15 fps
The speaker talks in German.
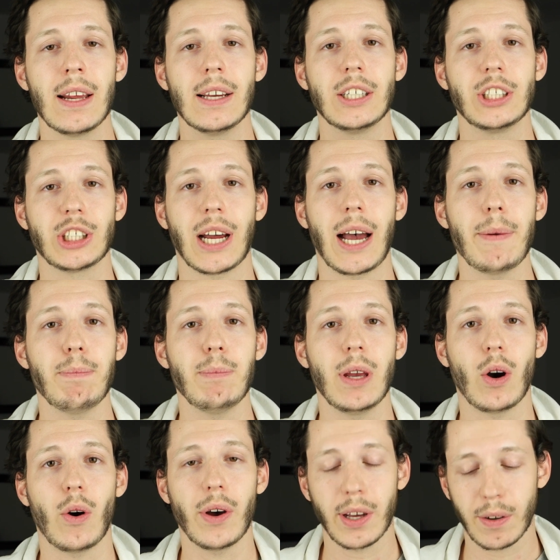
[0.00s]
Schreibt
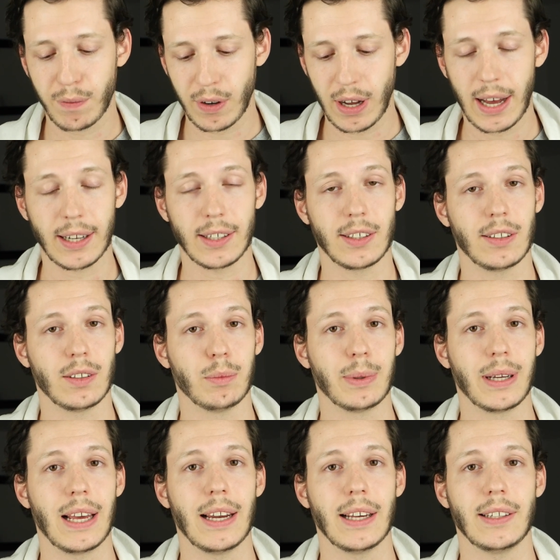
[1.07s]
mir eure Fragen zum
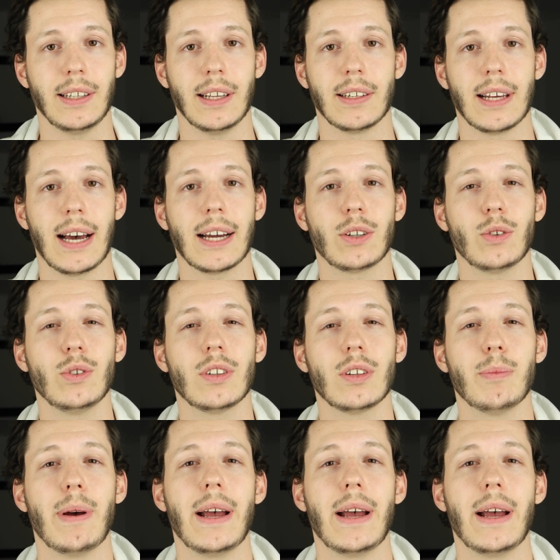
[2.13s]
Galaxy S8 und zum